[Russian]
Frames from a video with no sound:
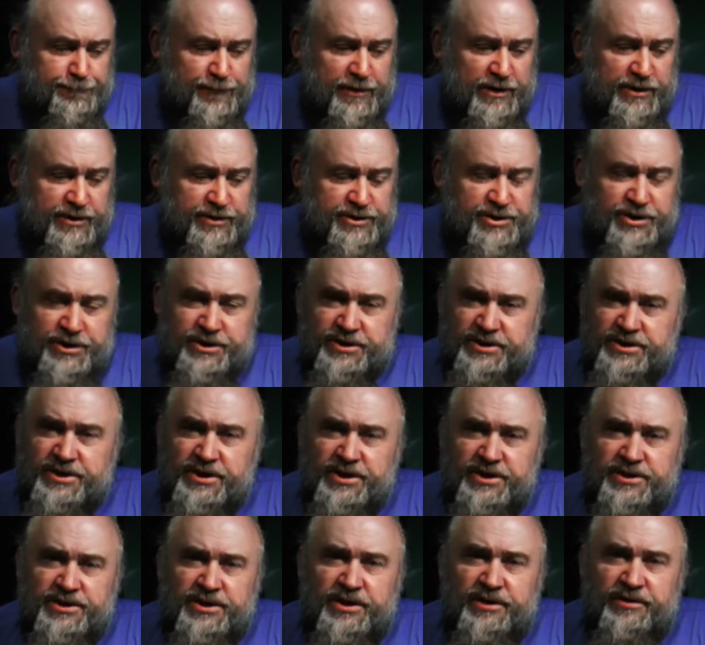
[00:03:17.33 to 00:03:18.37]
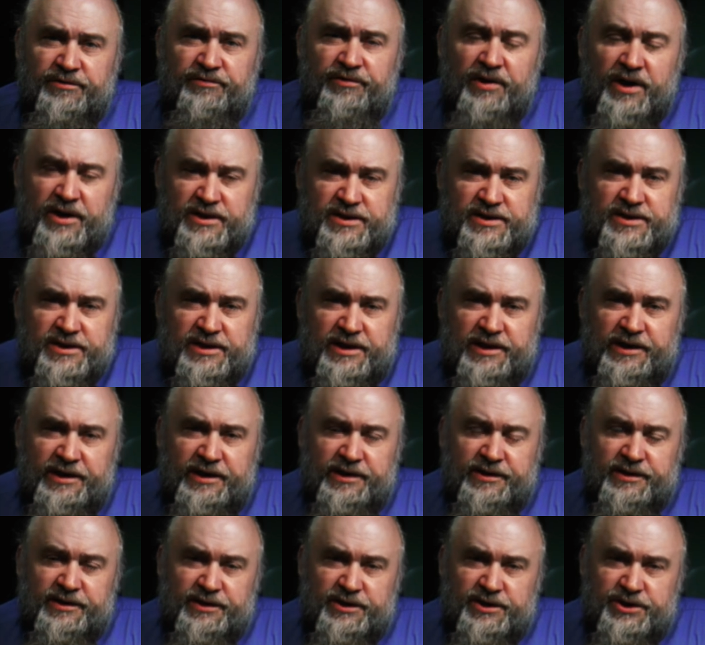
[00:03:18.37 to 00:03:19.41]
э, через 10-20
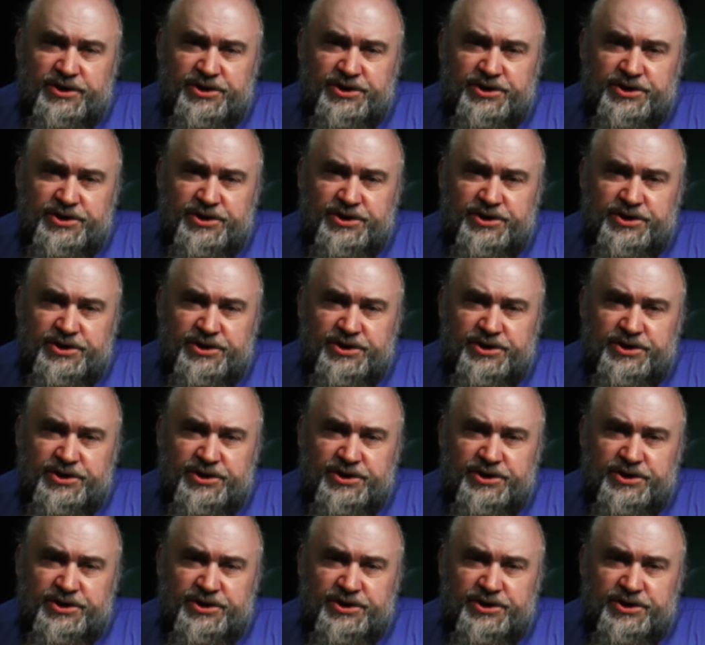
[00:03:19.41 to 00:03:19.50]
лет